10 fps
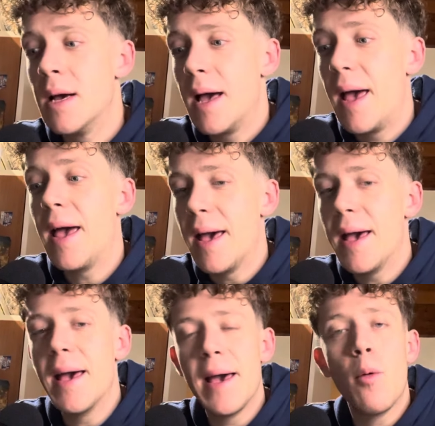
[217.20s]

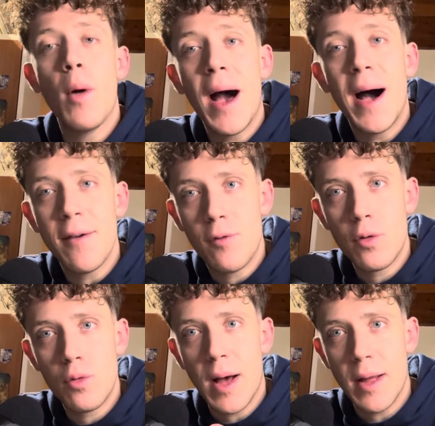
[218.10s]
eh, UEA è
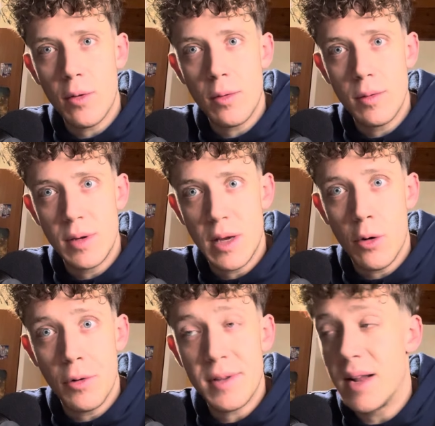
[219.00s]
infortunato, Nico
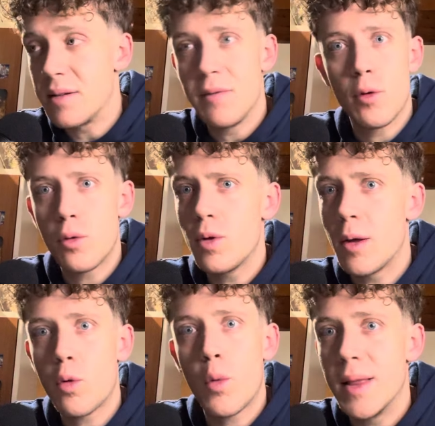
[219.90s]
Gonzalez è
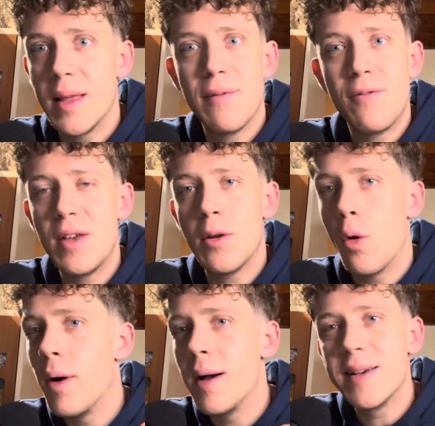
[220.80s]
infortunato, quindi
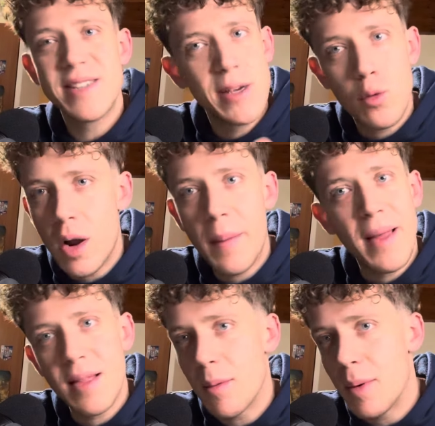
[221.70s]
fino
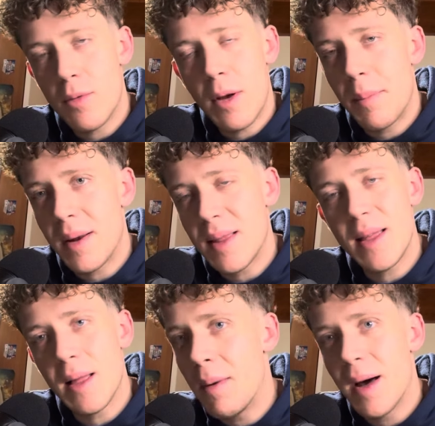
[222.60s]
sicuramente per una
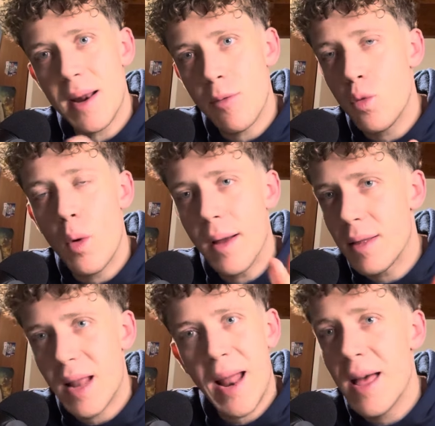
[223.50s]
partita, barra 2,
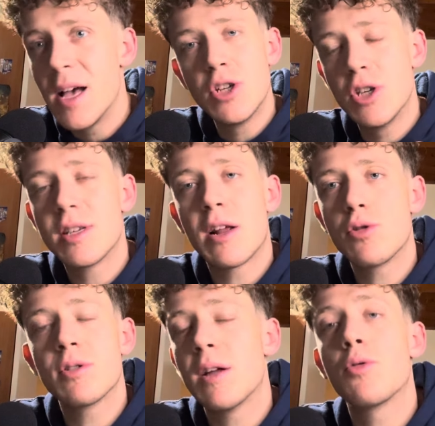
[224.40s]
3, ci sarà
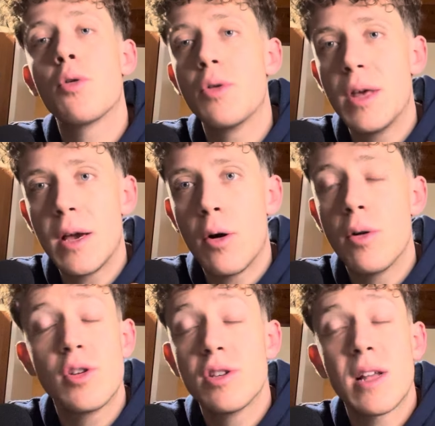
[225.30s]
soltanto Nico,
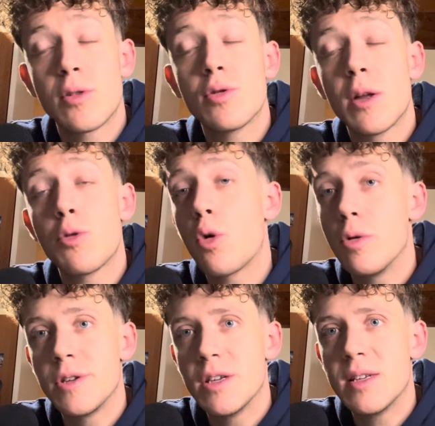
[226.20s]
ci sarà soltanto con
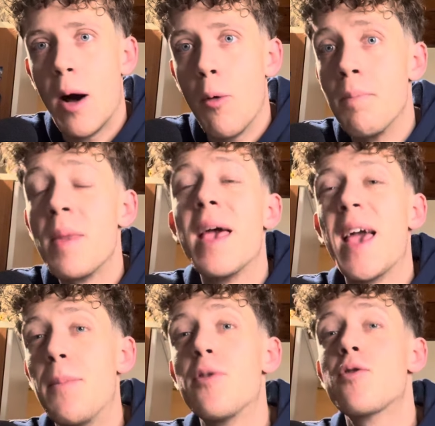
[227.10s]
Consensau
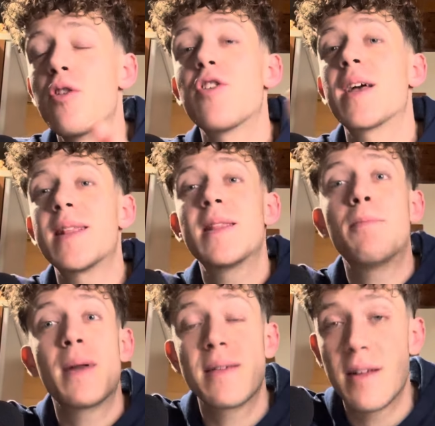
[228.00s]
e bisogna cercare di
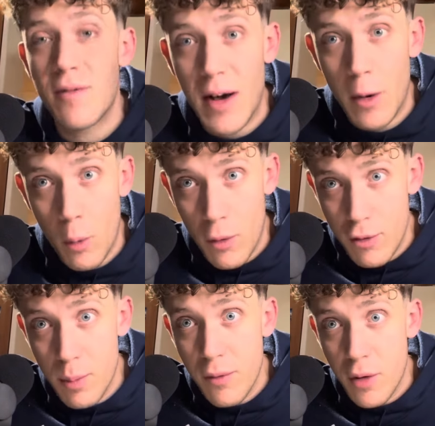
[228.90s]
preservarlo
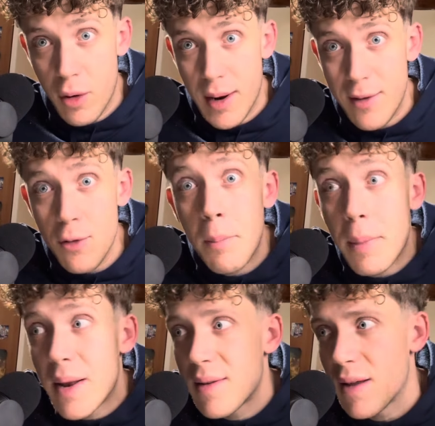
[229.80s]
questo povero Cristo,
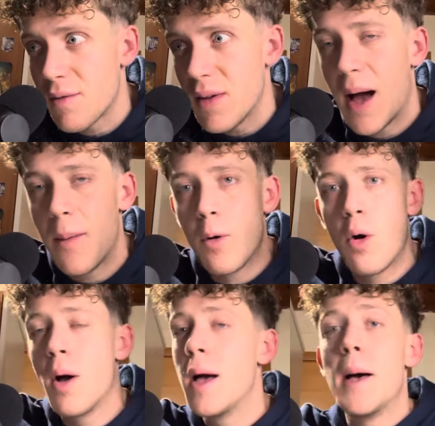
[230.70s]

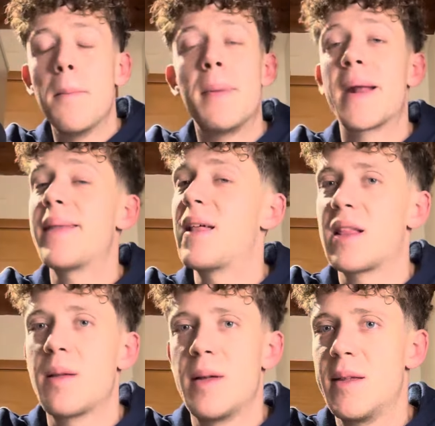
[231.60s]
preserviamolo perché è
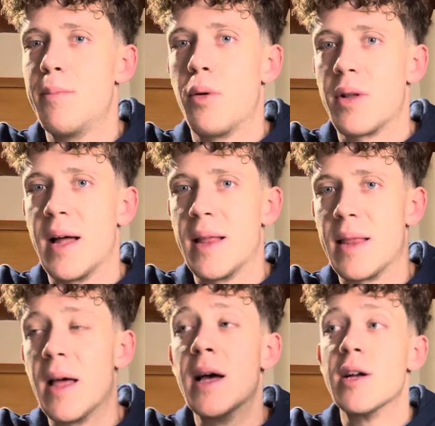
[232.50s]
dannatamente
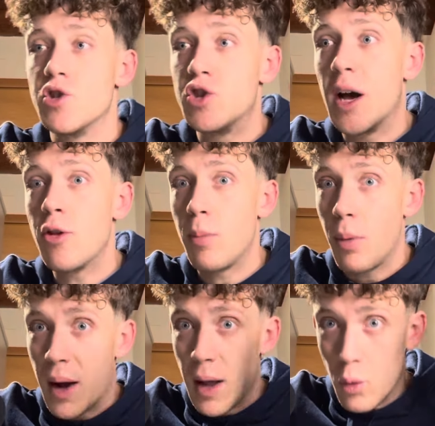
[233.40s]
importante. Già
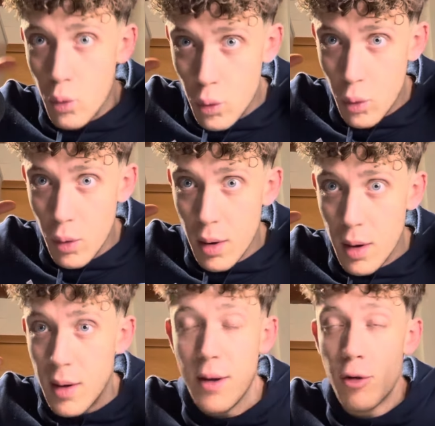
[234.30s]
dopo Calulu
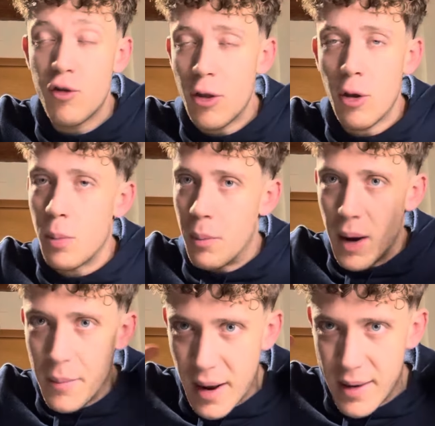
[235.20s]
eh, già dopo
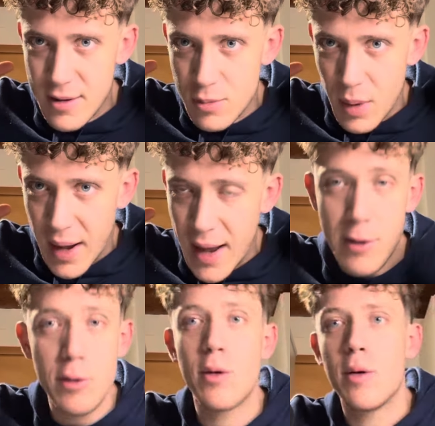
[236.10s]
Bremer che si è
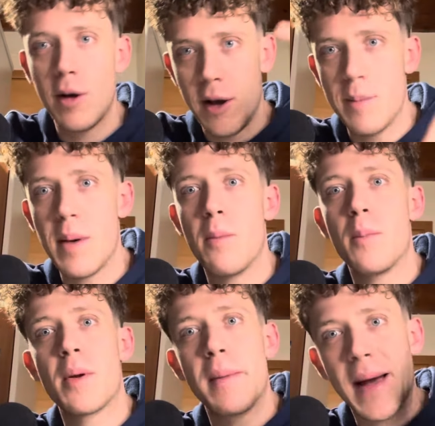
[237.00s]
spaccato eh, abbiamo
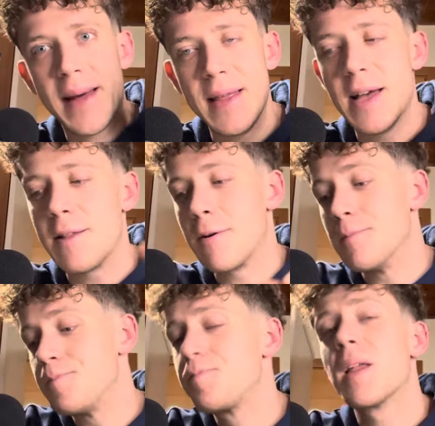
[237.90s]
problemi anche dietro
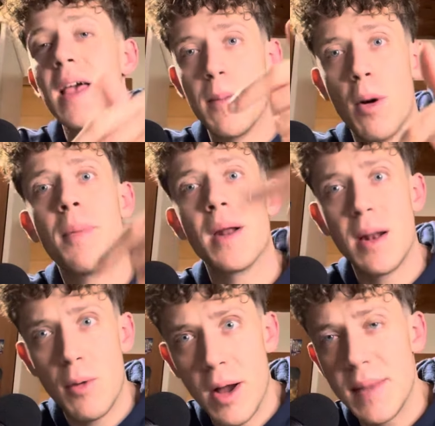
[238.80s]
e poi
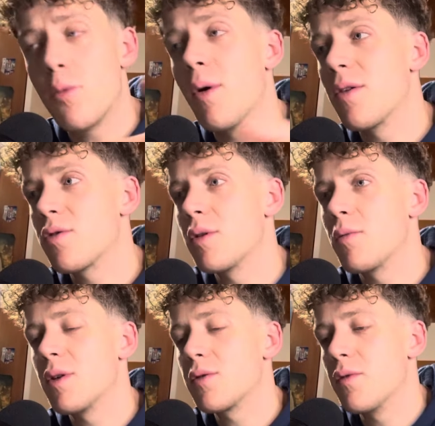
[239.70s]
parliamo anche di questo in
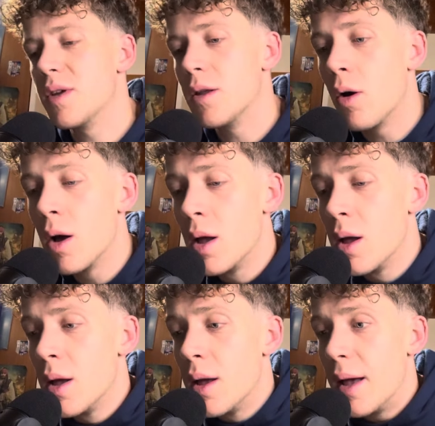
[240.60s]
questo video.
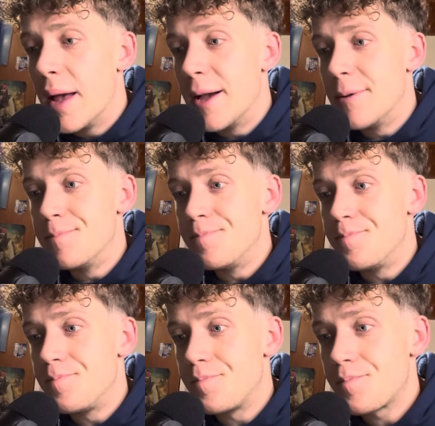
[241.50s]

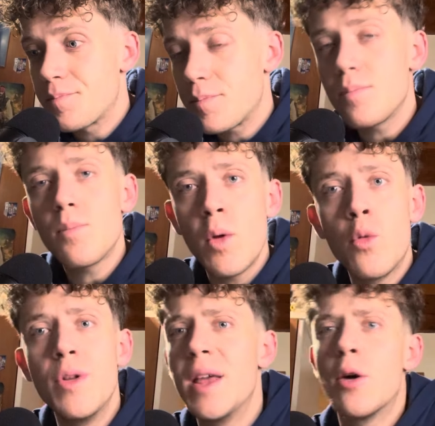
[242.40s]
Ehm,
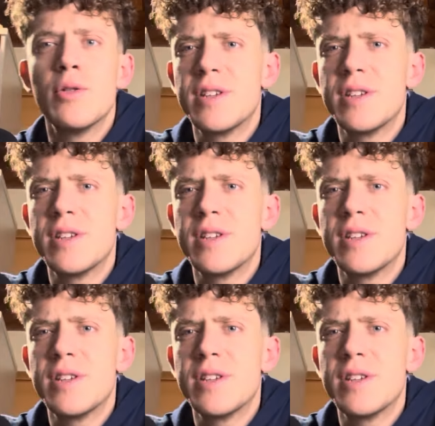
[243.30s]
quindi con